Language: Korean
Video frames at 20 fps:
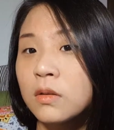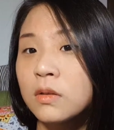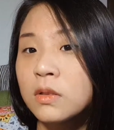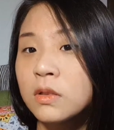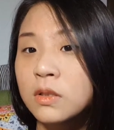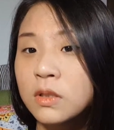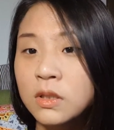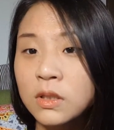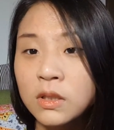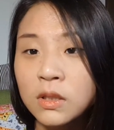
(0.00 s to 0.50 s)

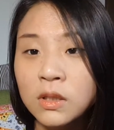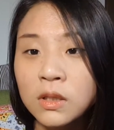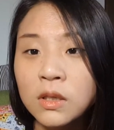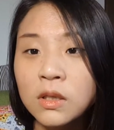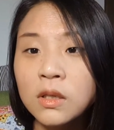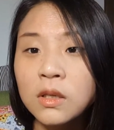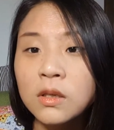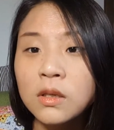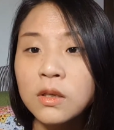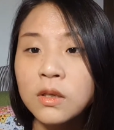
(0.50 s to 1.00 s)

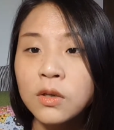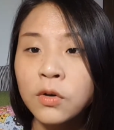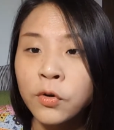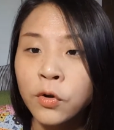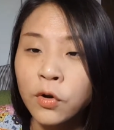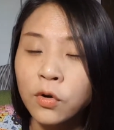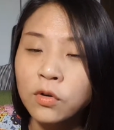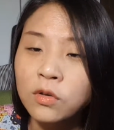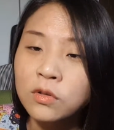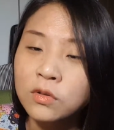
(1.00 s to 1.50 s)
듣기
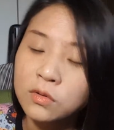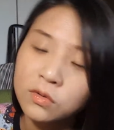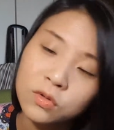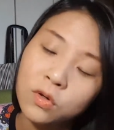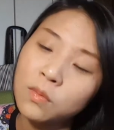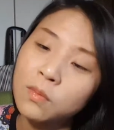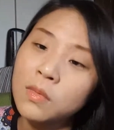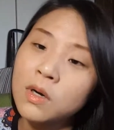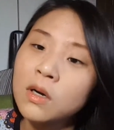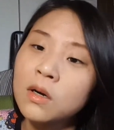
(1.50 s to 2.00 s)
영역은
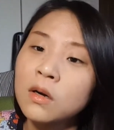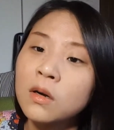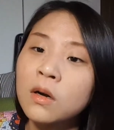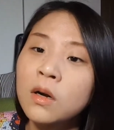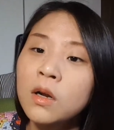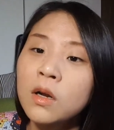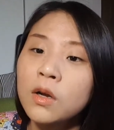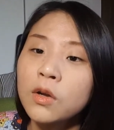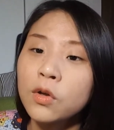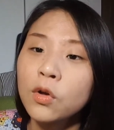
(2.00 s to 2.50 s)
정말
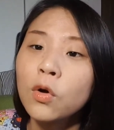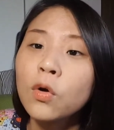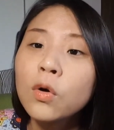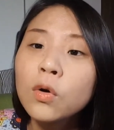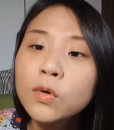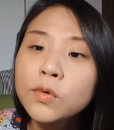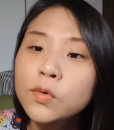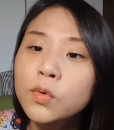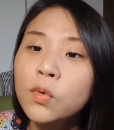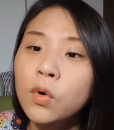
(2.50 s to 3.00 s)

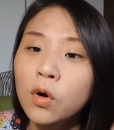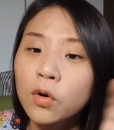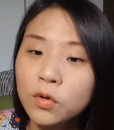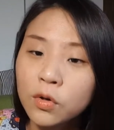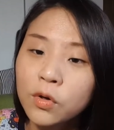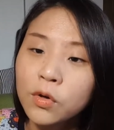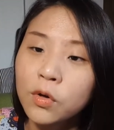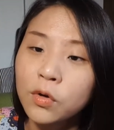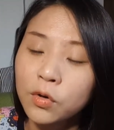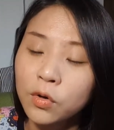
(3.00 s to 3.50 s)
영어도
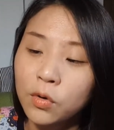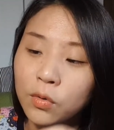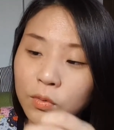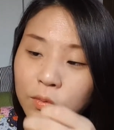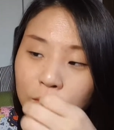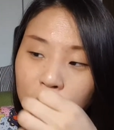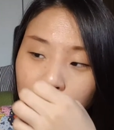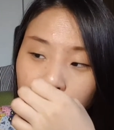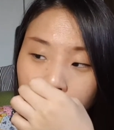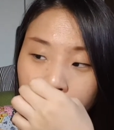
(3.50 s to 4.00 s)
언어
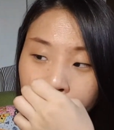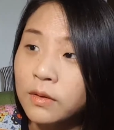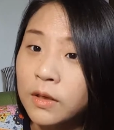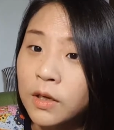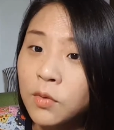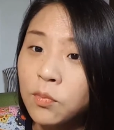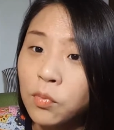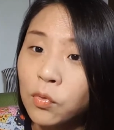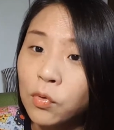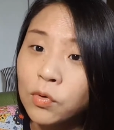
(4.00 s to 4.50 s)
영역도
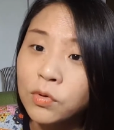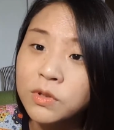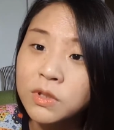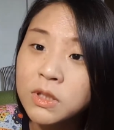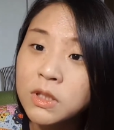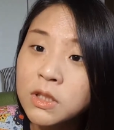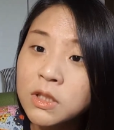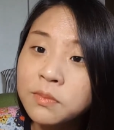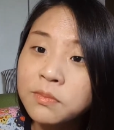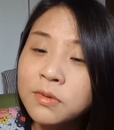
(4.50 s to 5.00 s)
얘
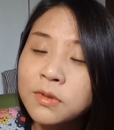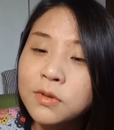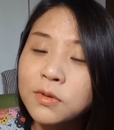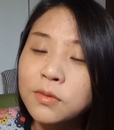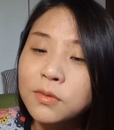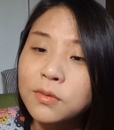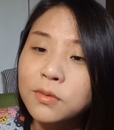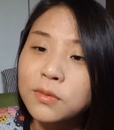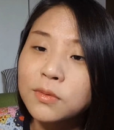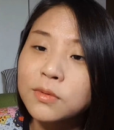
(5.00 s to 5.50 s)
뭐지 싶을
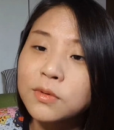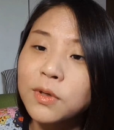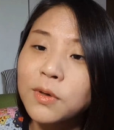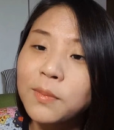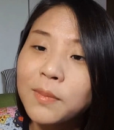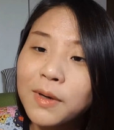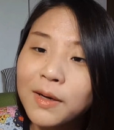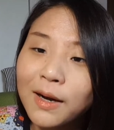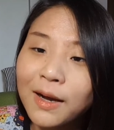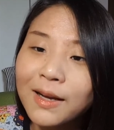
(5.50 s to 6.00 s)
정도로
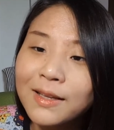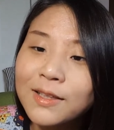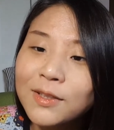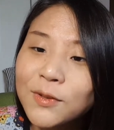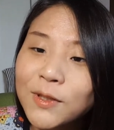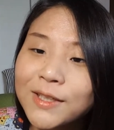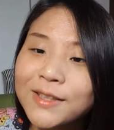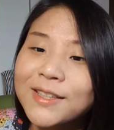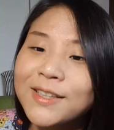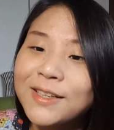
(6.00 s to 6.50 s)
정말
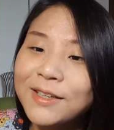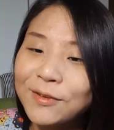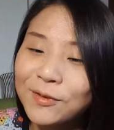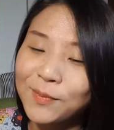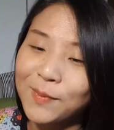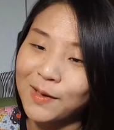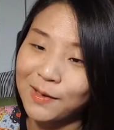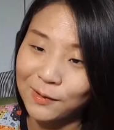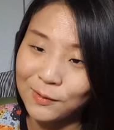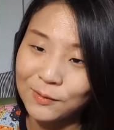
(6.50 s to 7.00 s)
하나도 안 틀리고
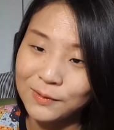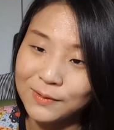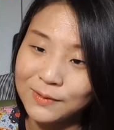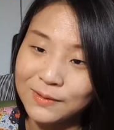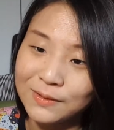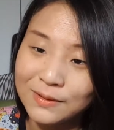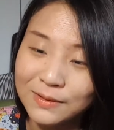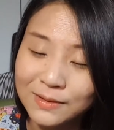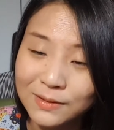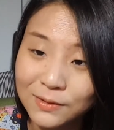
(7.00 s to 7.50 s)
막
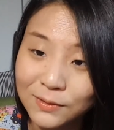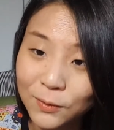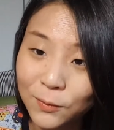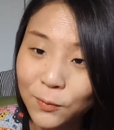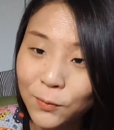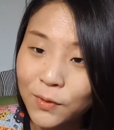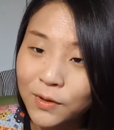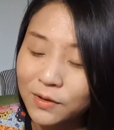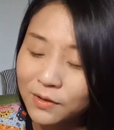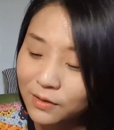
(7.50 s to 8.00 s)
그런
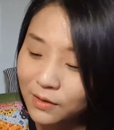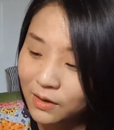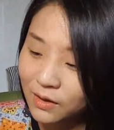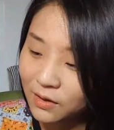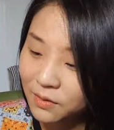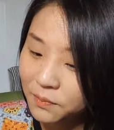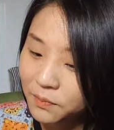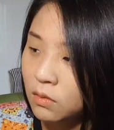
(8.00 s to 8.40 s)
정도였는데,